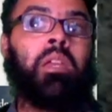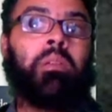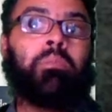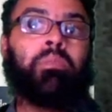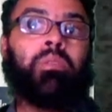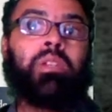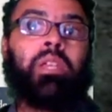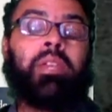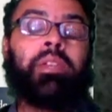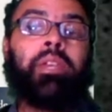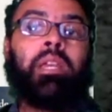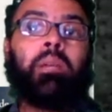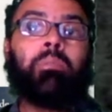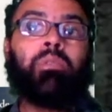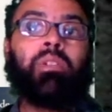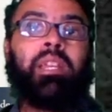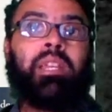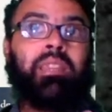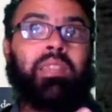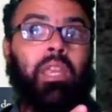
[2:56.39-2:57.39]
Por quê?
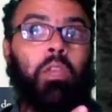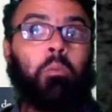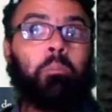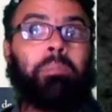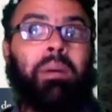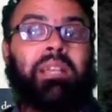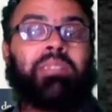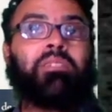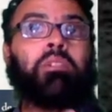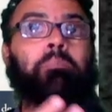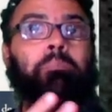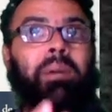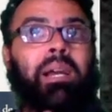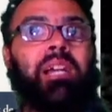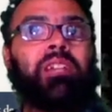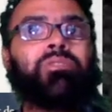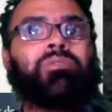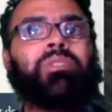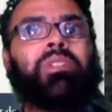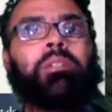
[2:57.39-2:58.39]
Porque tem o passo a
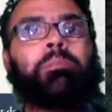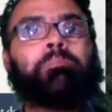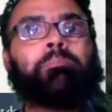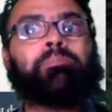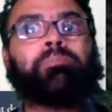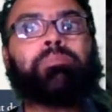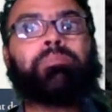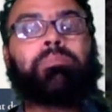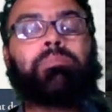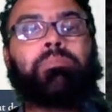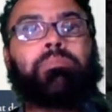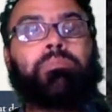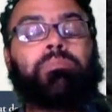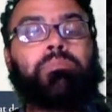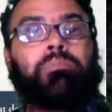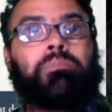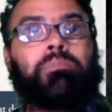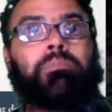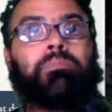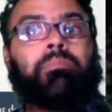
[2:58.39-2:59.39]
passo, né?
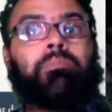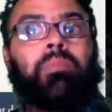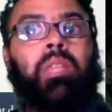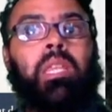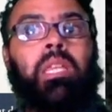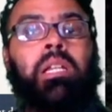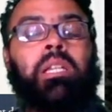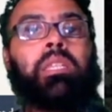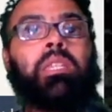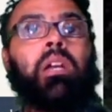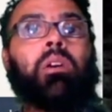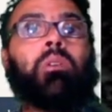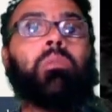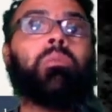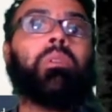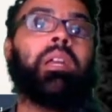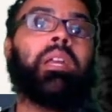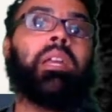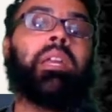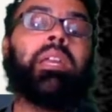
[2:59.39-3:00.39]

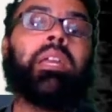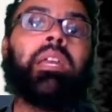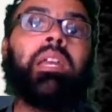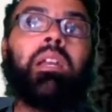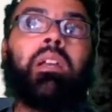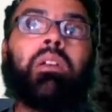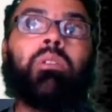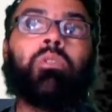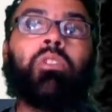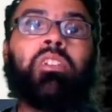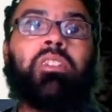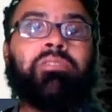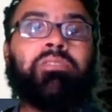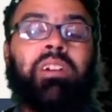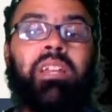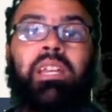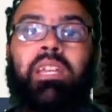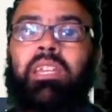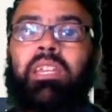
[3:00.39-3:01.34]
Então, é, o que eu queria falar